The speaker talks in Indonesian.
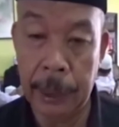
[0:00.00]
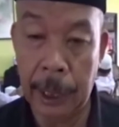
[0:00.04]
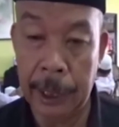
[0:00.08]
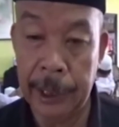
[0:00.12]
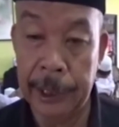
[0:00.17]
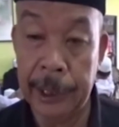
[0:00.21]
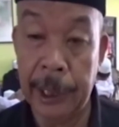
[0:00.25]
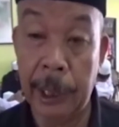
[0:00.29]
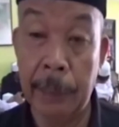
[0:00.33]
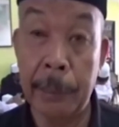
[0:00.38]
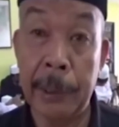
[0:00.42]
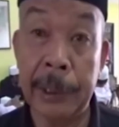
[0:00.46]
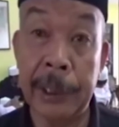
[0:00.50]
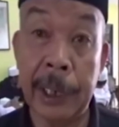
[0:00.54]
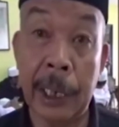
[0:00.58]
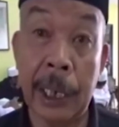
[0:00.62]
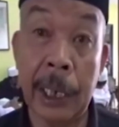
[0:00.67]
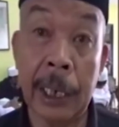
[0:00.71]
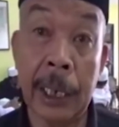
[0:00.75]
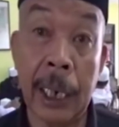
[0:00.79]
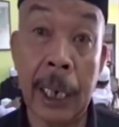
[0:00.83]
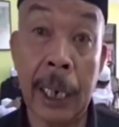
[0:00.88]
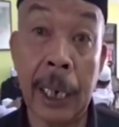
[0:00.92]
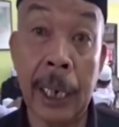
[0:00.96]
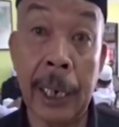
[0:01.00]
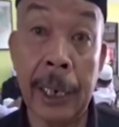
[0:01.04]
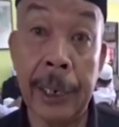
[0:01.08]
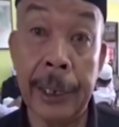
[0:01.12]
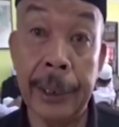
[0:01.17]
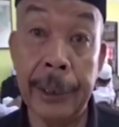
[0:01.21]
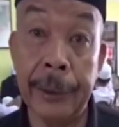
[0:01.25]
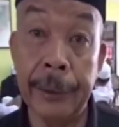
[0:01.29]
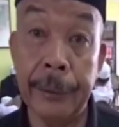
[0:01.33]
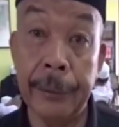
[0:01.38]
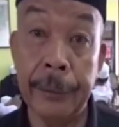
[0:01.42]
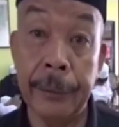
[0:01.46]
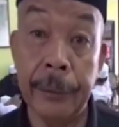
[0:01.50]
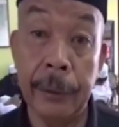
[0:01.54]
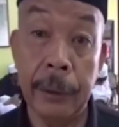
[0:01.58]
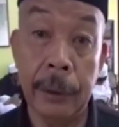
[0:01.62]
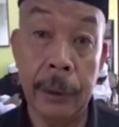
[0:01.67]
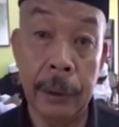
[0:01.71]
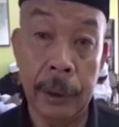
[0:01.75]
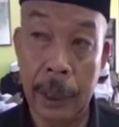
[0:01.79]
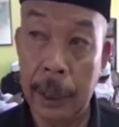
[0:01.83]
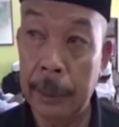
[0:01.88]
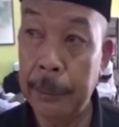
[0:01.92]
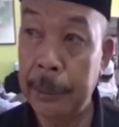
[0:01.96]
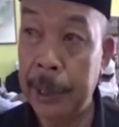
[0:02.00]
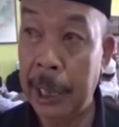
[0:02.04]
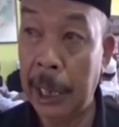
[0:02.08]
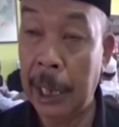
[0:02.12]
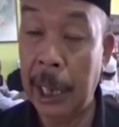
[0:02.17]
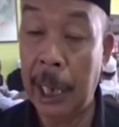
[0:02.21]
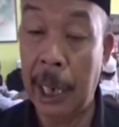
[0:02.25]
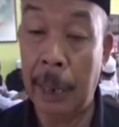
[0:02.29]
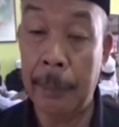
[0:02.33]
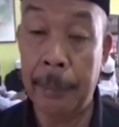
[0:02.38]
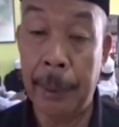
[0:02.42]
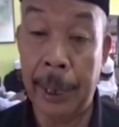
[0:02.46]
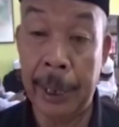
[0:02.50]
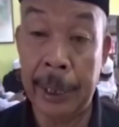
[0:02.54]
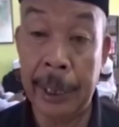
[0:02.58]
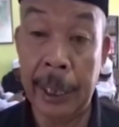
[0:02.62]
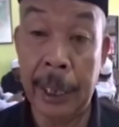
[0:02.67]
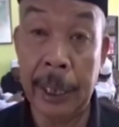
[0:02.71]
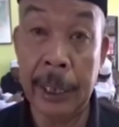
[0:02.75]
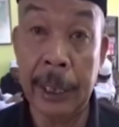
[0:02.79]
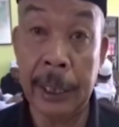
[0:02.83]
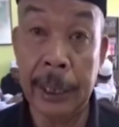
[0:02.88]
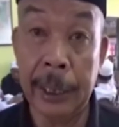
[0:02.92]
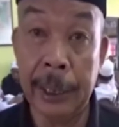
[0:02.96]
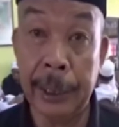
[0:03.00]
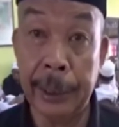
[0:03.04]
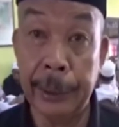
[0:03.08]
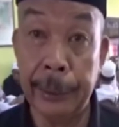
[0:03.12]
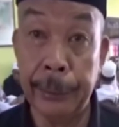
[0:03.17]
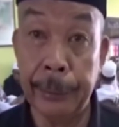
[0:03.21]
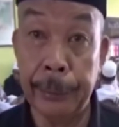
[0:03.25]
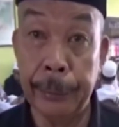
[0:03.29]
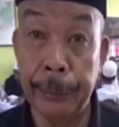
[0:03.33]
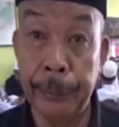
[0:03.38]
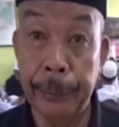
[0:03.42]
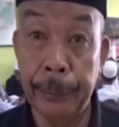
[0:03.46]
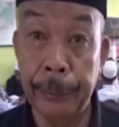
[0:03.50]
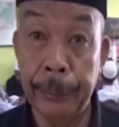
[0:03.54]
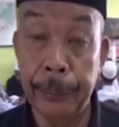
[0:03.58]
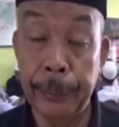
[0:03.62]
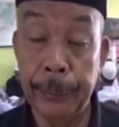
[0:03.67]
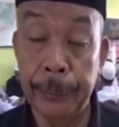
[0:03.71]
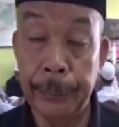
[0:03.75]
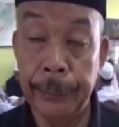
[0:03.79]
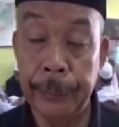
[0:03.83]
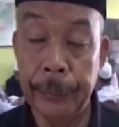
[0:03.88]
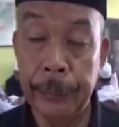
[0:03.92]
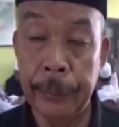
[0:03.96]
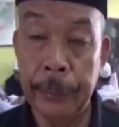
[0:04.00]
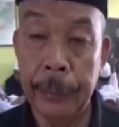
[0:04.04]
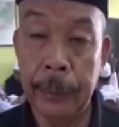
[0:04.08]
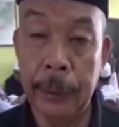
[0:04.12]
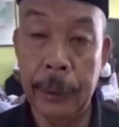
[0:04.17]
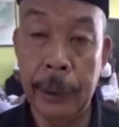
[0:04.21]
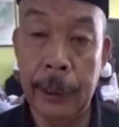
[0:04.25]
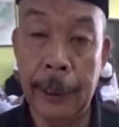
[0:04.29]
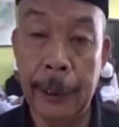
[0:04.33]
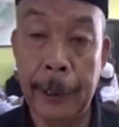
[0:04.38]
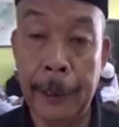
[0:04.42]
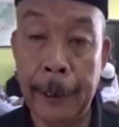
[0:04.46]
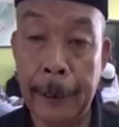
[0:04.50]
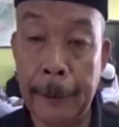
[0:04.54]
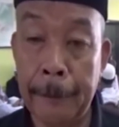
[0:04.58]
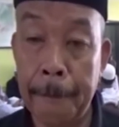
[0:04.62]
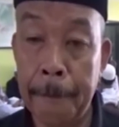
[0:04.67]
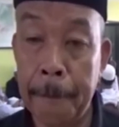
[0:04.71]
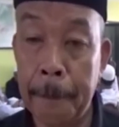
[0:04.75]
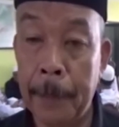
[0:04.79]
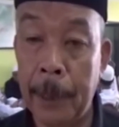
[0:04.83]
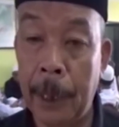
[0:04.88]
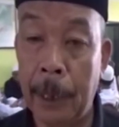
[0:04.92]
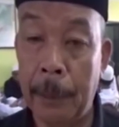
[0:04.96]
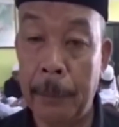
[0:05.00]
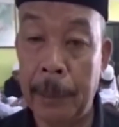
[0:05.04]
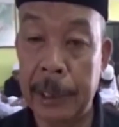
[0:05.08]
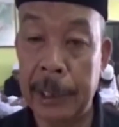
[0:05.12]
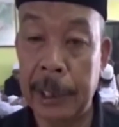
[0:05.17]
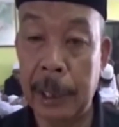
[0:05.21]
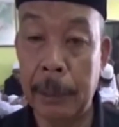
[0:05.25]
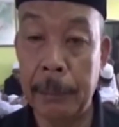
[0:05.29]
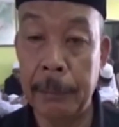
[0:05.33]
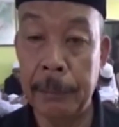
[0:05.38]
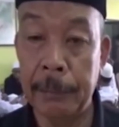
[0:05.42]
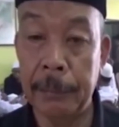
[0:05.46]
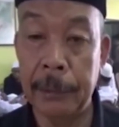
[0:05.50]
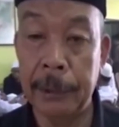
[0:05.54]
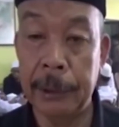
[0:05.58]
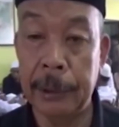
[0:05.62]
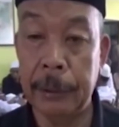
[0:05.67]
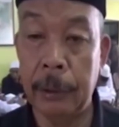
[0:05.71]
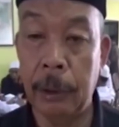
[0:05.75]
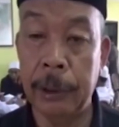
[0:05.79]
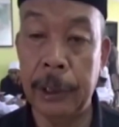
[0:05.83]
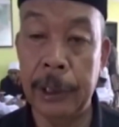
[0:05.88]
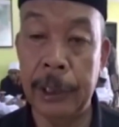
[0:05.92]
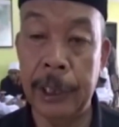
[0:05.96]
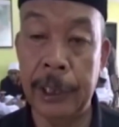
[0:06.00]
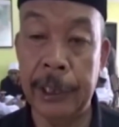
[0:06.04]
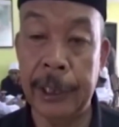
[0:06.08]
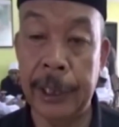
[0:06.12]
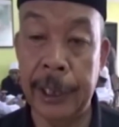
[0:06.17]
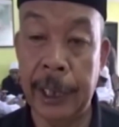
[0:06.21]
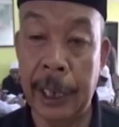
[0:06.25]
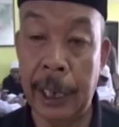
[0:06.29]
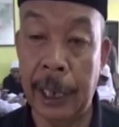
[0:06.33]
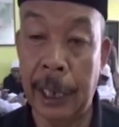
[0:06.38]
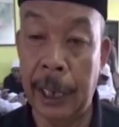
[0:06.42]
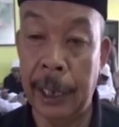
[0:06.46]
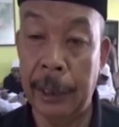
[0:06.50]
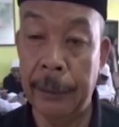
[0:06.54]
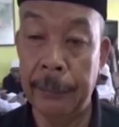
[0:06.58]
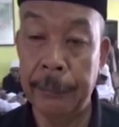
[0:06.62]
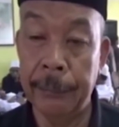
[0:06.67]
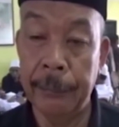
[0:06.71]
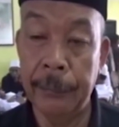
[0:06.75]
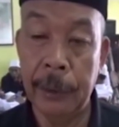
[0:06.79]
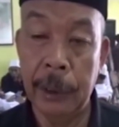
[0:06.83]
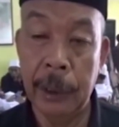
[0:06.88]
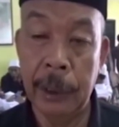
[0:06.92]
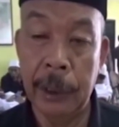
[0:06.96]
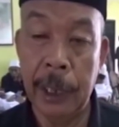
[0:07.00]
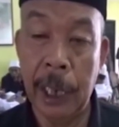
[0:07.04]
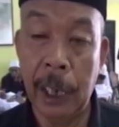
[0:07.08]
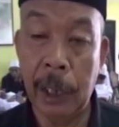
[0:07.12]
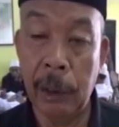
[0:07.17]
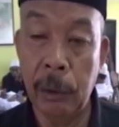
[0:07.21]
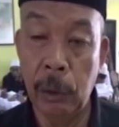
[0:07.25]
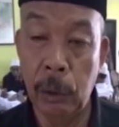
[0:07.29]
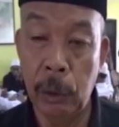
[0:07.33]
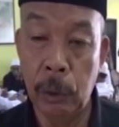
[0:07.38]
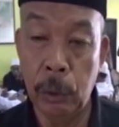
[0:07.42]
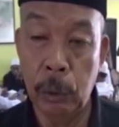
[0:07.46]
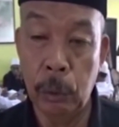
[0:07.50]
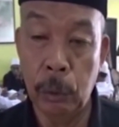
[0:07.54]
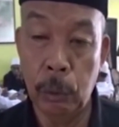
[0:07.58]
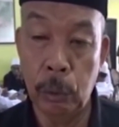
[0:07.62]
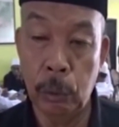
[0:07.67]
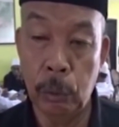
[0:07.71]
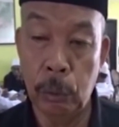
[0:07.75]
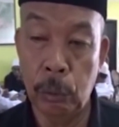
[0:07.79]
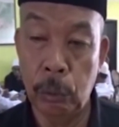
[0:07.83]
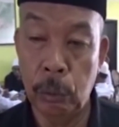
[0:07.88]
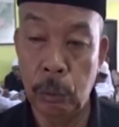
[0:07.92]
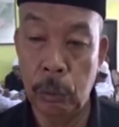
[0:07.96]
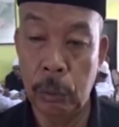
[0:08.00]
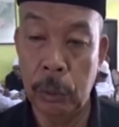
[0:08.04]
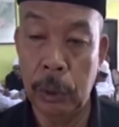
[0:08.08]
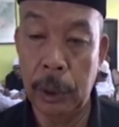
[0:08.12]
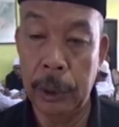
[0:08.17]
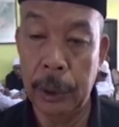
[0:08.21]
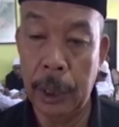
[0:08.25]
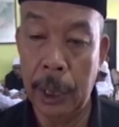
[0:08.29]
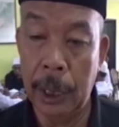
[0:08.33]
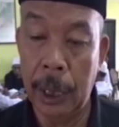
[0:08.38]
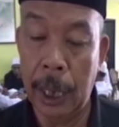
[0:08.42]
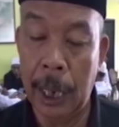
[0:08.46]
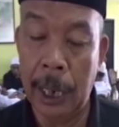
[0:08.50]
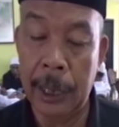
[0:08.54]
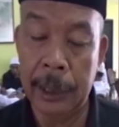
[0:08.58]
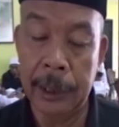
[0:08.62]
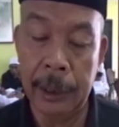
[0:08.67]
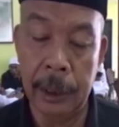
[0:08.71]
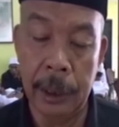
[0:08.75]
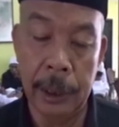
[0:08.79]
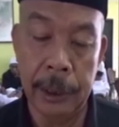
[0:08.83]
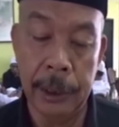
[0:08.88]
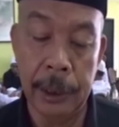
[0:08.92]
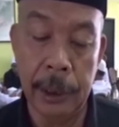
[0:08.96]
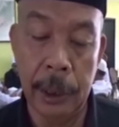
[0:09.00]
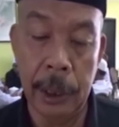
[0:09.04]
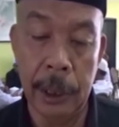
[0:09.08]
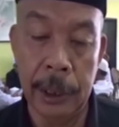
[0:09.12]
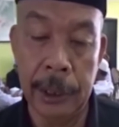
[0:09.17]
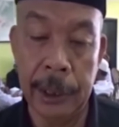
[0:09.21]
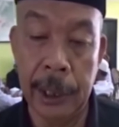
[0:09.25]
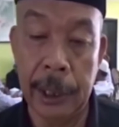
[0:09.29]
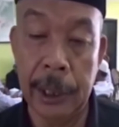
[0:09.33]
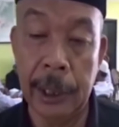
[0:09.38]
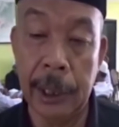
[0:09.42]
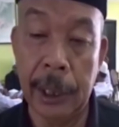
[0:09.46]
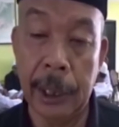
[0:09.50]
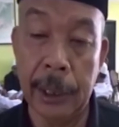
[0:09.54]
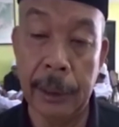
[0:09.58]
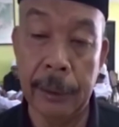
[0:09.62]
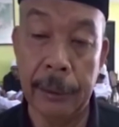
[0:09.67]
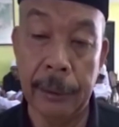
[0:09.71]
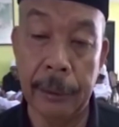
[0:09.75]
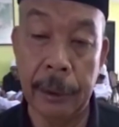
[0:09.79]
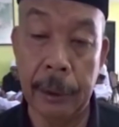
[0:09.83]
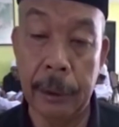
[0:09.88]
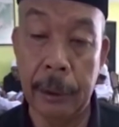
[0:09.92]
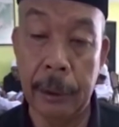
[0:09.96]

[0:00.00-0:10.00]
tak disenang masyarakat saya bicara apa adanya yang itu hmm. ya kan masalah hotel satria dan dulu izin kan